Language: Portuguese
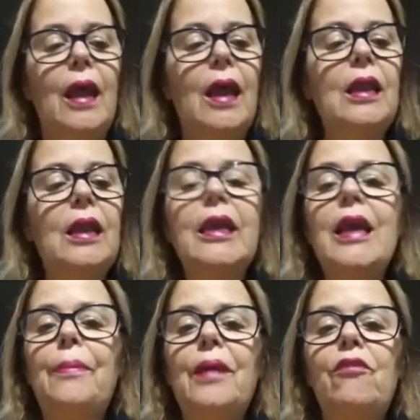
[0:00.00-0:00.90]
ele
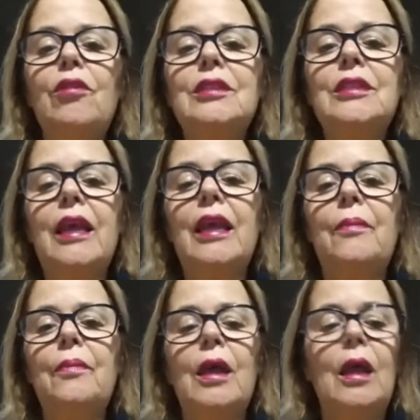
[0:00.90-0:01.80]
liga para
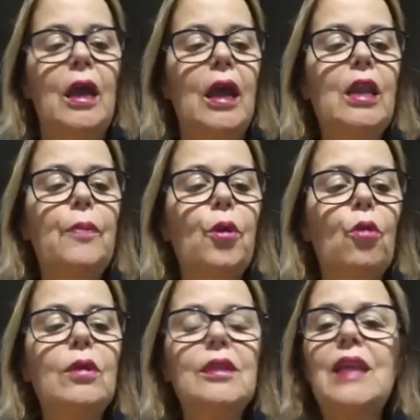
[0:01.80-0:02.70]
você, ele
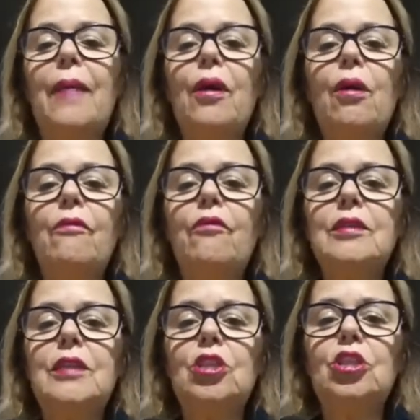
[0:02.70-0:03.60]
procura saber como
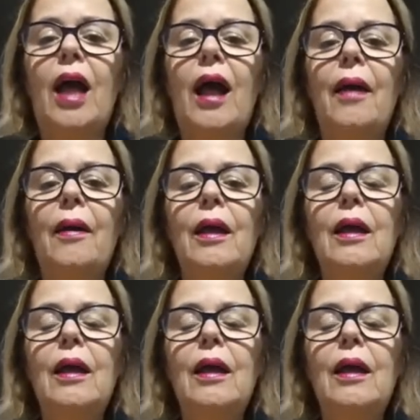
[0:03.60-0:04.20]
você está.